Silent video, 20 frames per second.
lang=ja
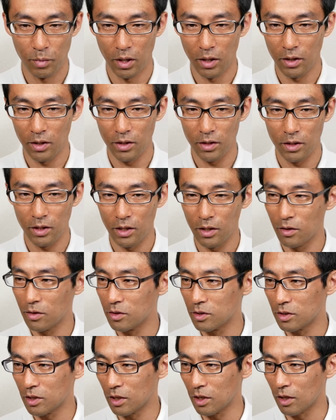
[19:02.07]
バインディング
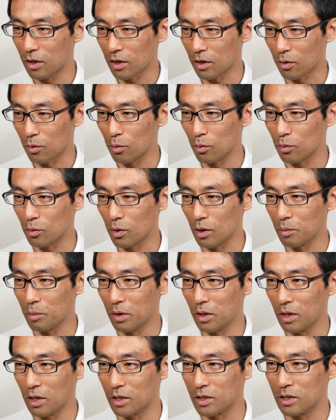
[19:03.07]
してなんかこう取れば
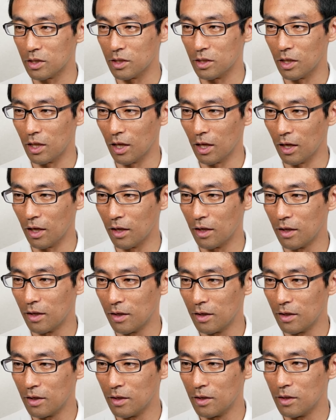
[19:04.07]
いいらしいんで
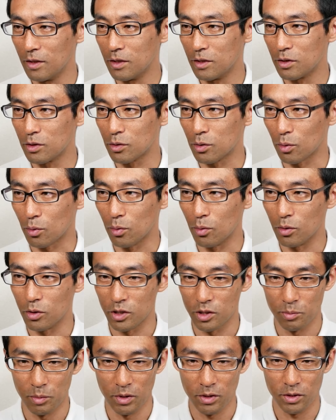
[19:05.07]
ちょっとこう
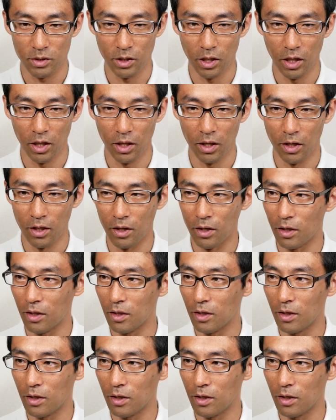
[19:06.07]
しますね